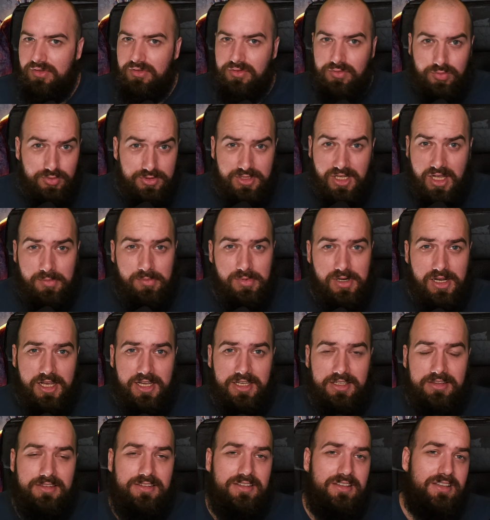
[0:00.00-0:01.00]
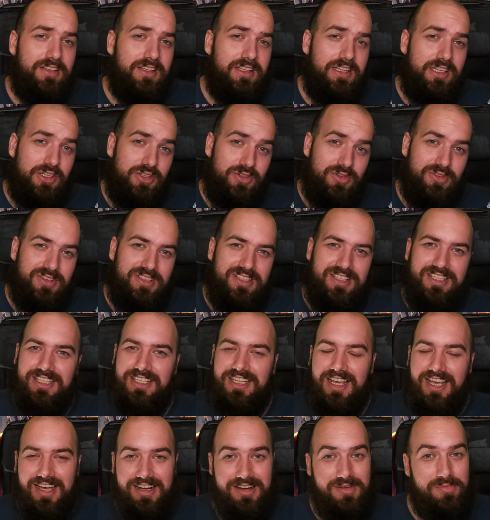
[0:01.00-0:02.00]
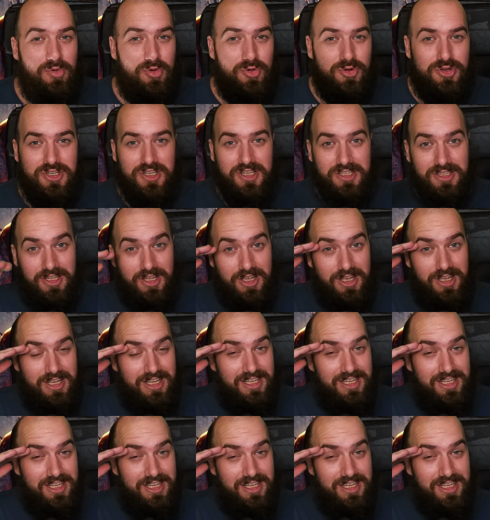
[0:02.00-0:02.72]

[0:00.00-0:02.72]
contre un Blight, et je te dis à la prochaine.